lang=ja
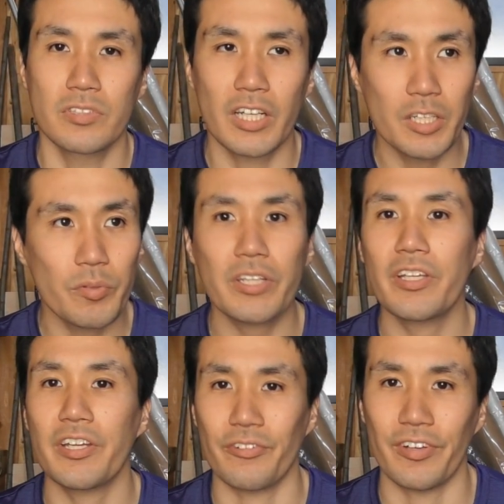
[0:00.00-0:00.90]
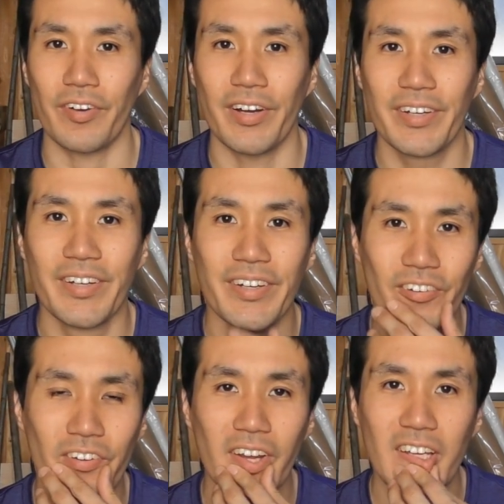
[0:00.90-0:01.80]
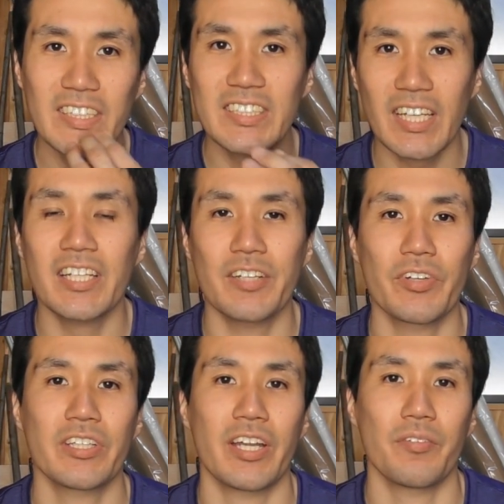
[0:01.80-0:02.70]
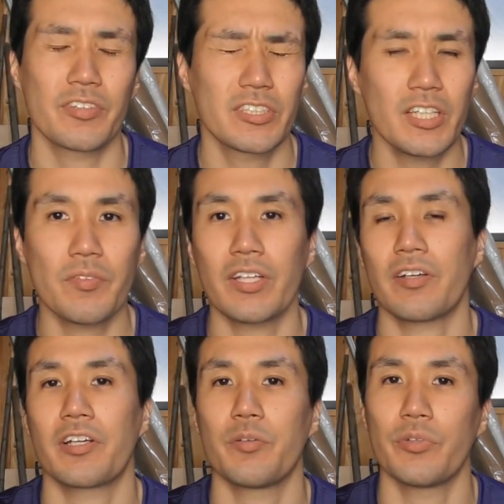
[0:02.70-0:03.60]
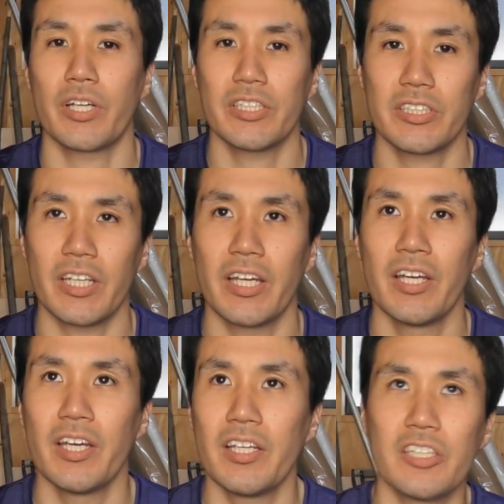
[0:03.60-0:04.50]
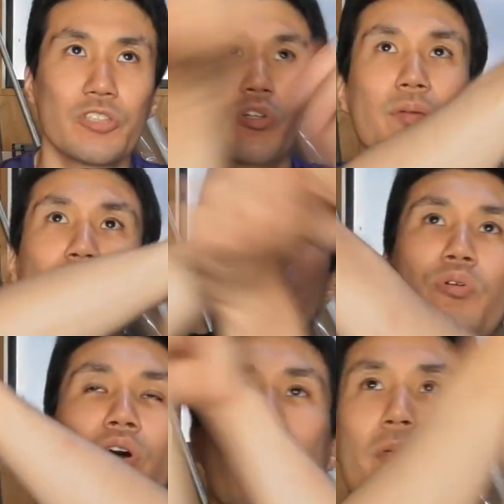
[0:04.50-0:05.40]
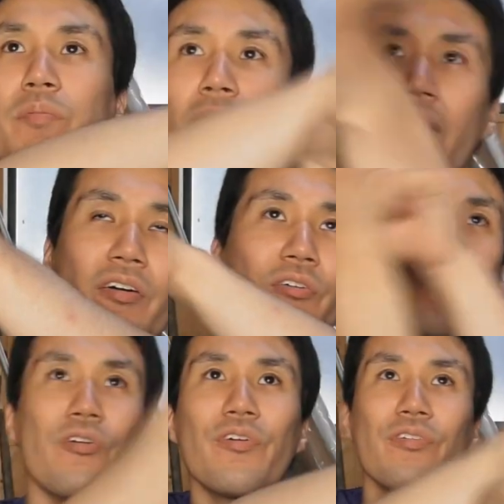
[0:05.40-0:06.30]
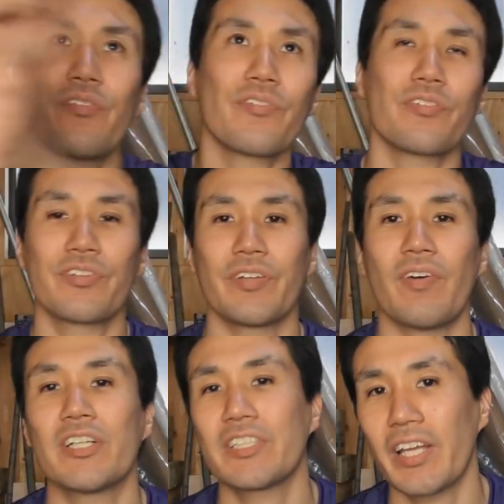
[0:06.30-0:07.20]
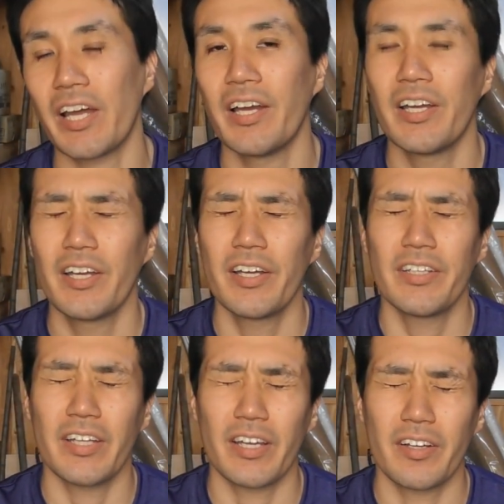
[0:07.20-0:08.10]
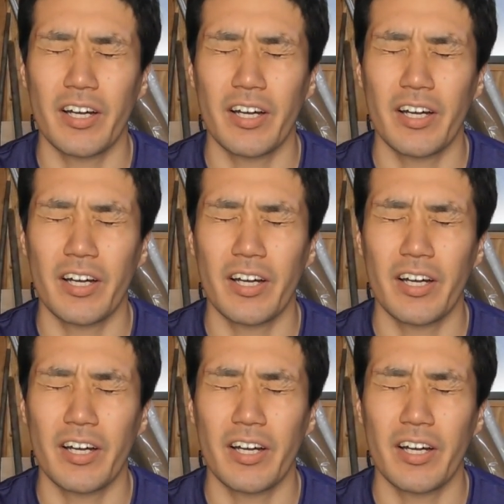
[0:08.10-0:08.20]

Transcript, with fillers: 何もやってないよ、俺は。俺は一切何もやってない。薬撒いたわけでもないし、一生懸命こう、網ま、こう、振り回して、ね、